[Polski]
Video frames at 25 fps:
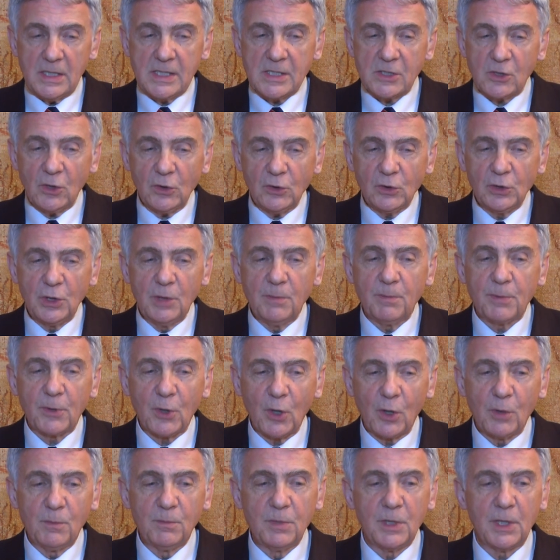Istotny
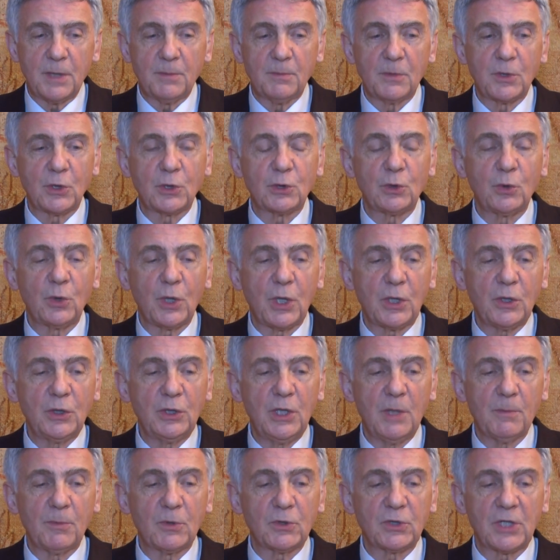problem, którego
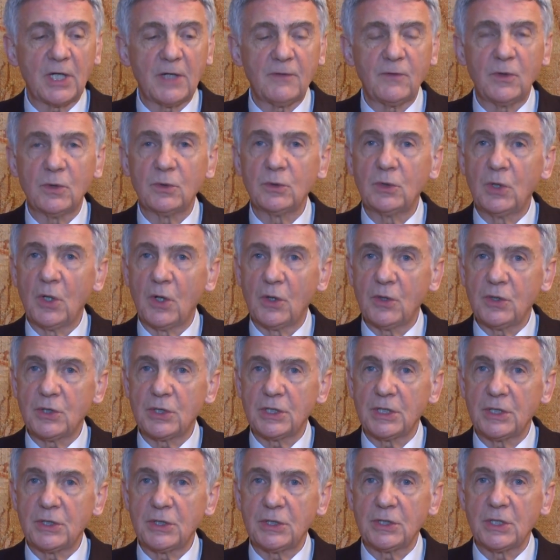nie potrafią
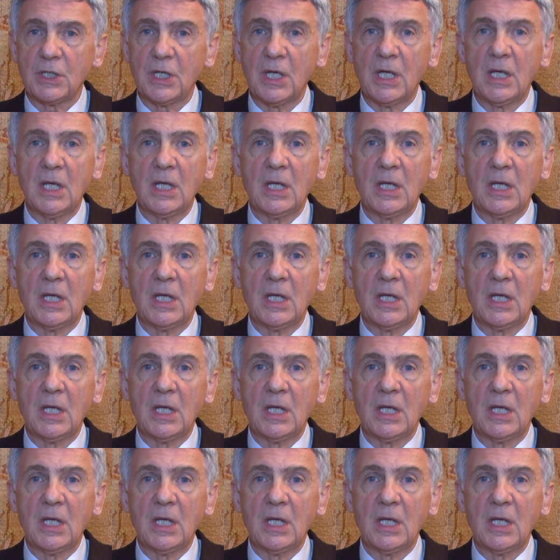dojrzeć